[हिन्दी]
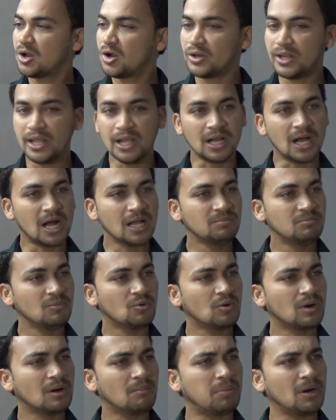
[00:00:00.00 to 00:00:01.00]
और एक हाथ
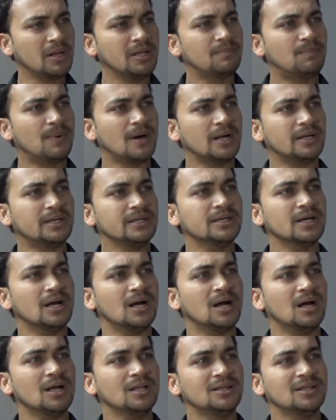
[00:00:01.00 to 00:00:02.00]
में होगा बड़ी पार्टी का
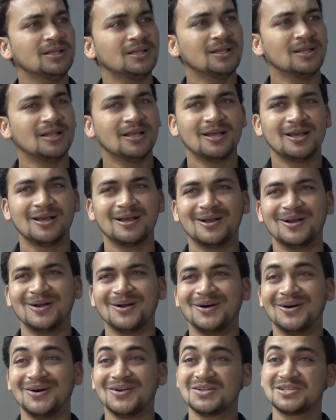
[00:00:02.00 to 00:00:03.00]

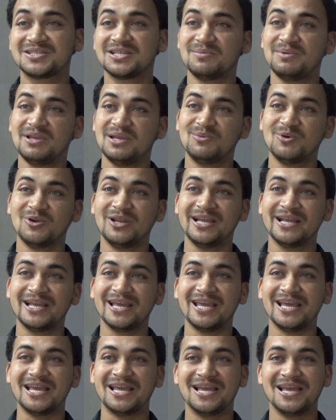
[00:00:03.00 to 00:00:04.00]
हाथ और सभी
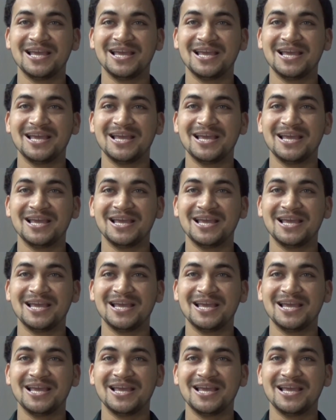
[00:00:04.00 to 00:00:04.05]
बोलेंगे